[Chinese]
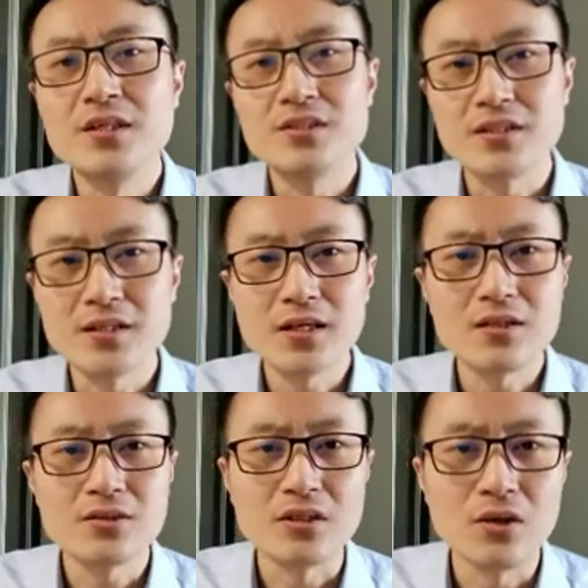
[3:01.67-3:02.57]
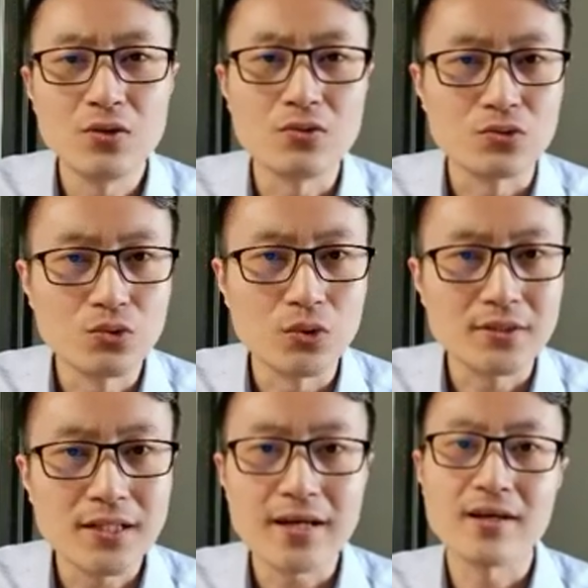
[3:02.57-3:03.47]
请大家以后如果
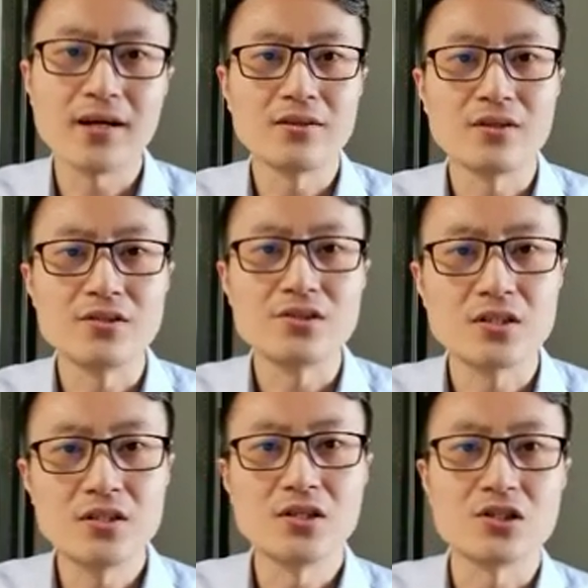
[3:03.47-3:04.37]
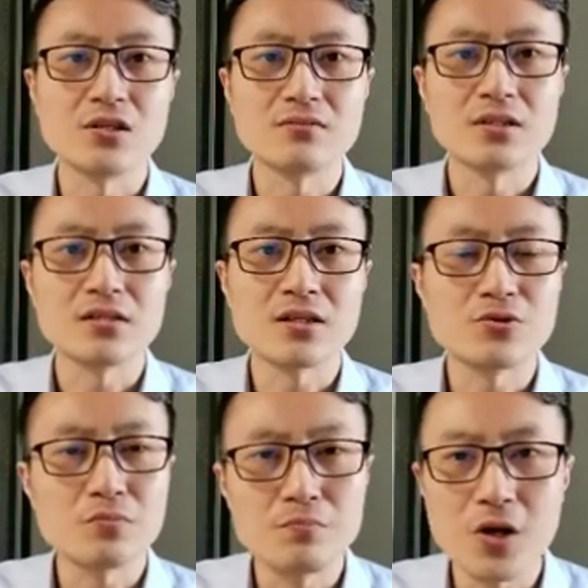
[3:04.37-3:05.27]
再看到一些课程啊，他
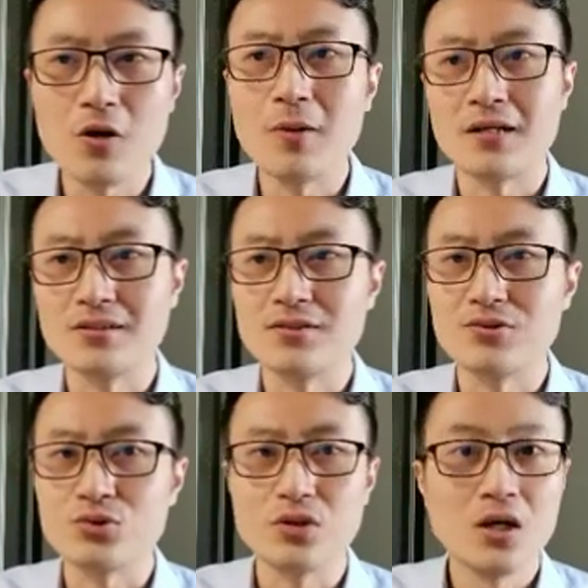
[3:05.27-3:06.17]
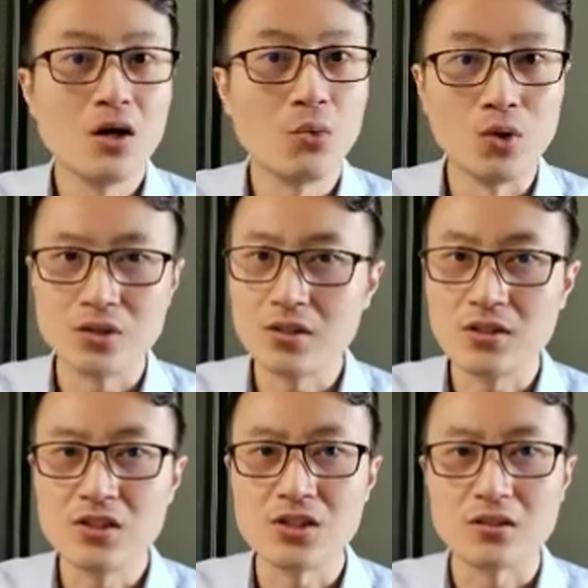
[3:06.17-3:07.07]
去标榜自己说我这个
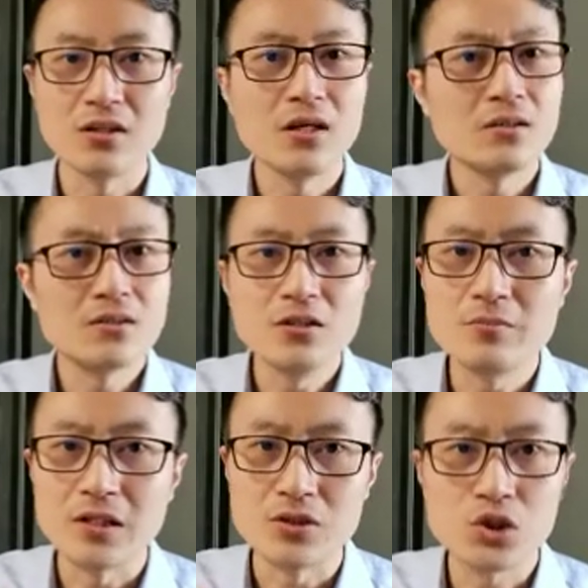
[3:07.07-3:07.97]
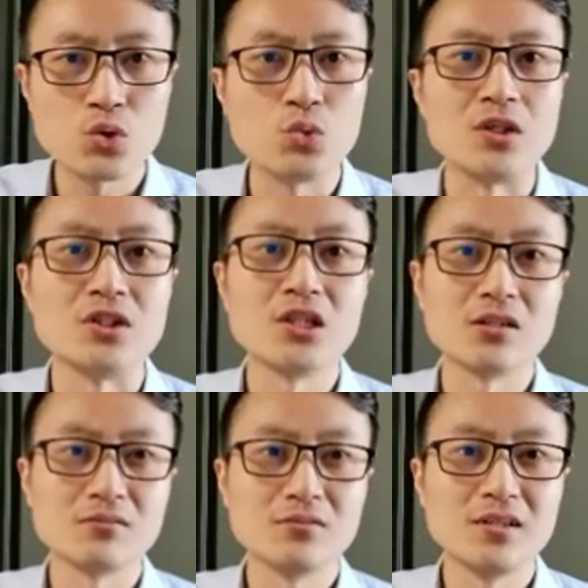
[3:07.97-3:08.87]
课程特别的纯
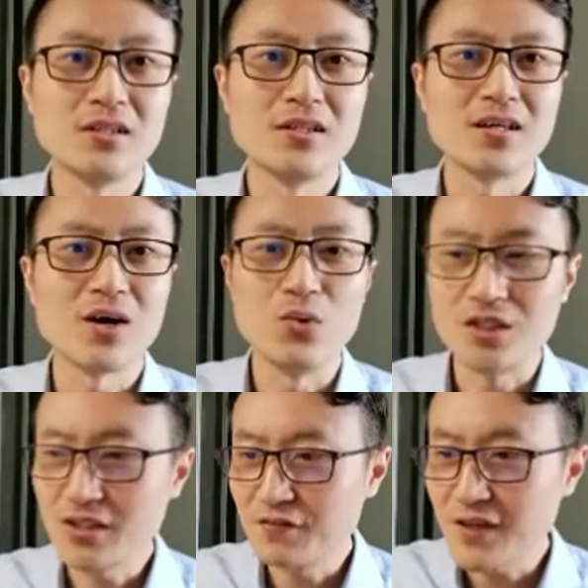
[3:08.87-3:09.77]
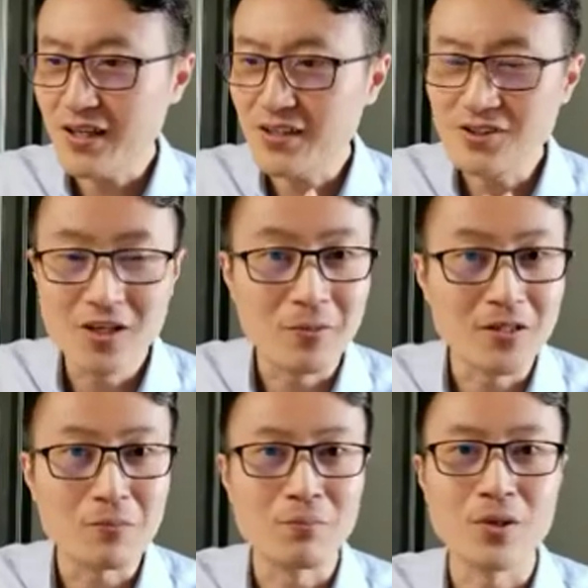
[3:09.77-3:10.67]
正，啊，我这个发音特别
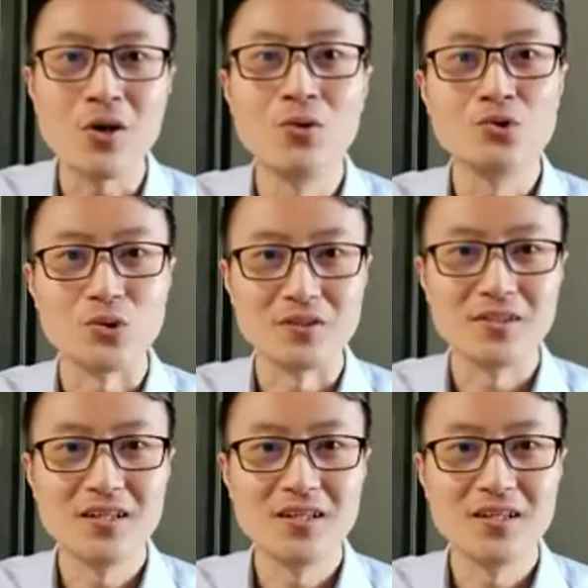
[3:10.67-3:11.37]
的标准，